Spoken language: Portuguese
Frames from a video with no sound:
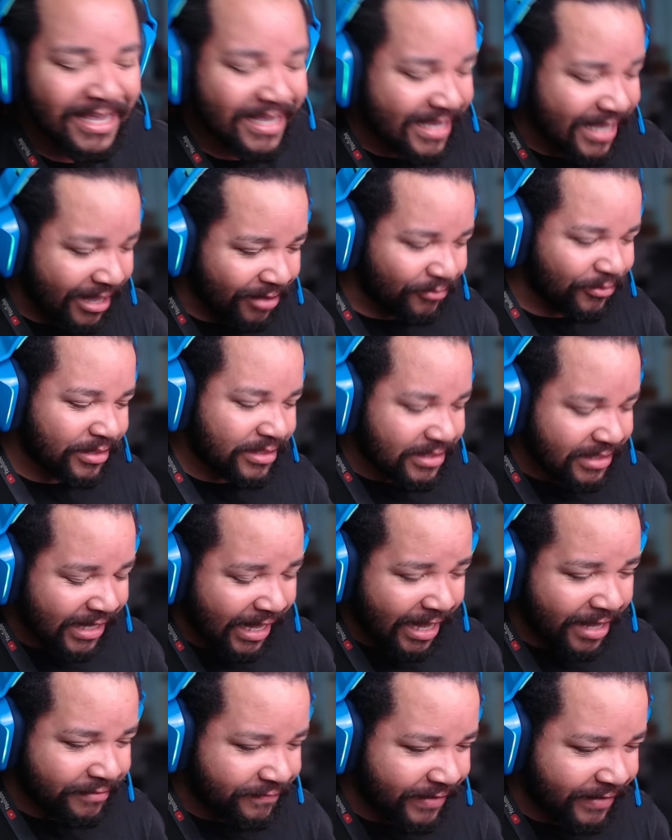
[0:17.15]
que a Weird
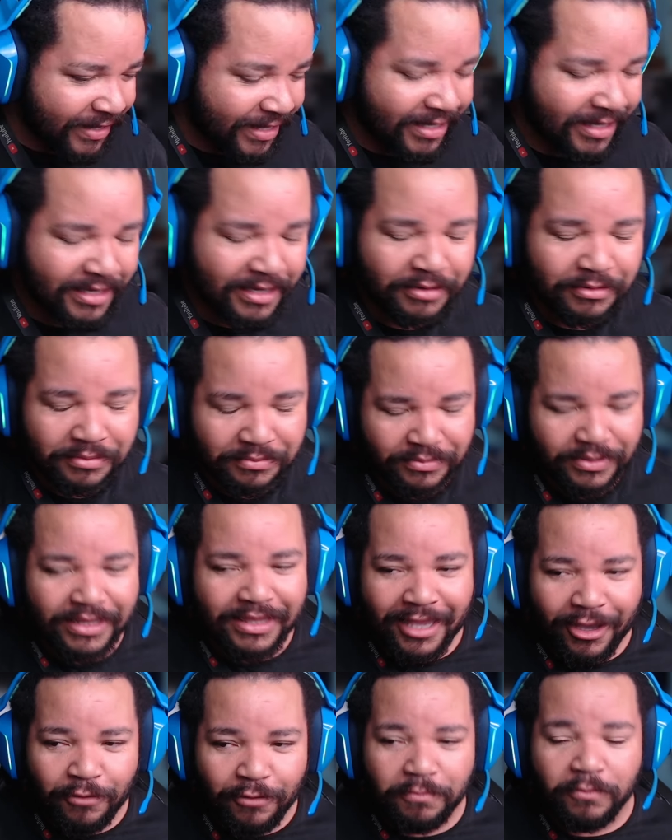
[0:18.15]
Life aí
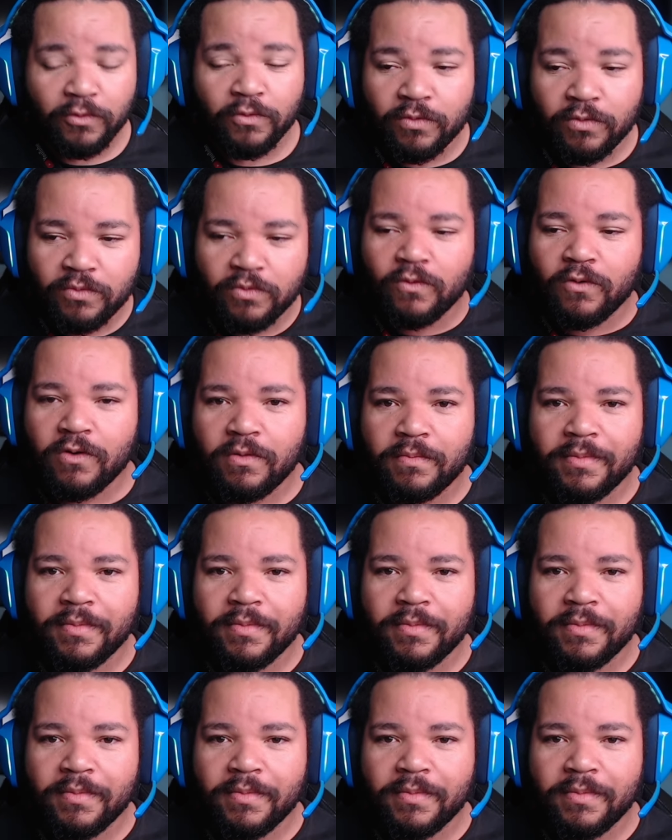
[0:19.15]
deu, um,